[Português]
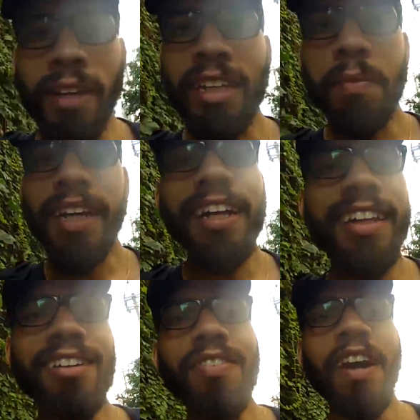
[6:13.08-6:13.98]
meio da
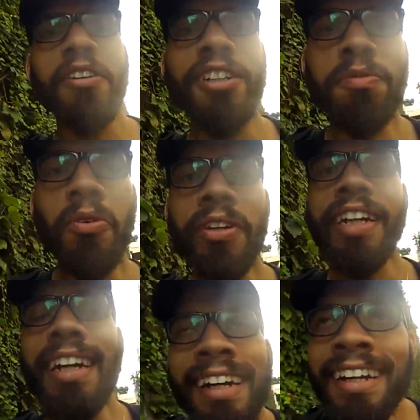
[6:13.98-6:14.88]
brigadeira, velho.
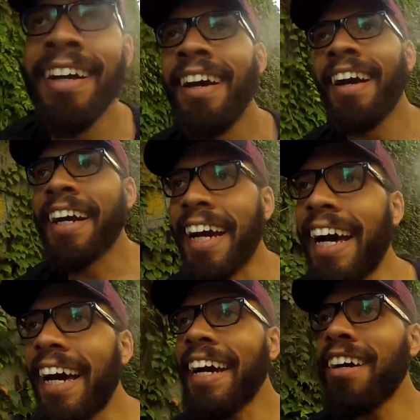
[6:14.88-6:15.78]
Hitmonlee.
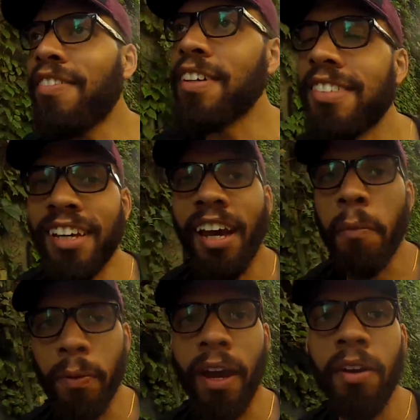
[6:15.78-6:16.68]
Caraca, velho. É,
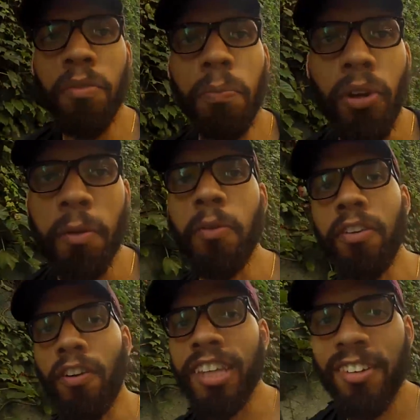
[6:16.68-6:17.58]
era um Pokémon
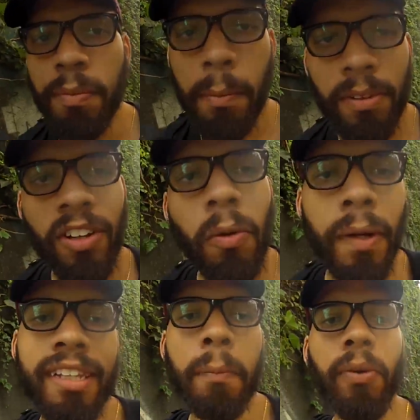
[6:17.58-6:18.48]
que faltava pra Bruna
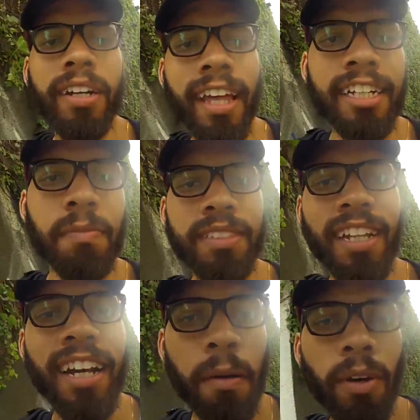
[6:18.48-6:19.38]
completar a Pokédex, mas
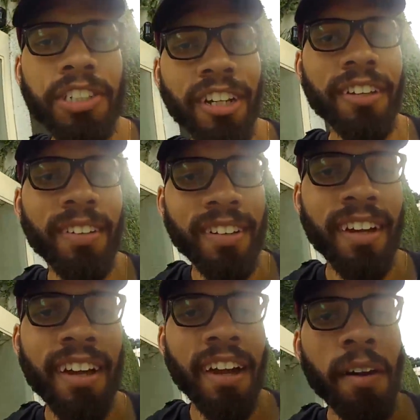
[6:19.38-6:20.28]
ela acabou achando.
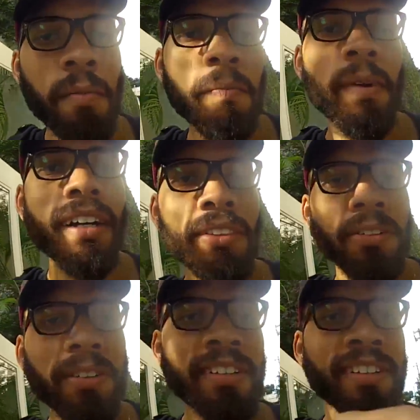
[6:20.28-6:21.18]

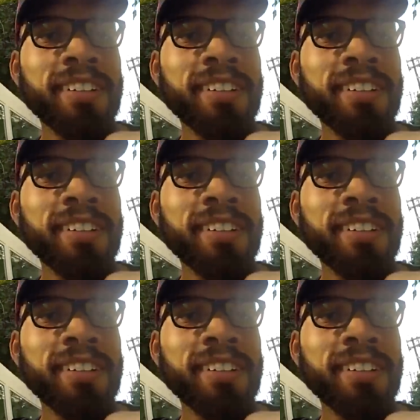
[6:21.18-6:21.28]
Mano!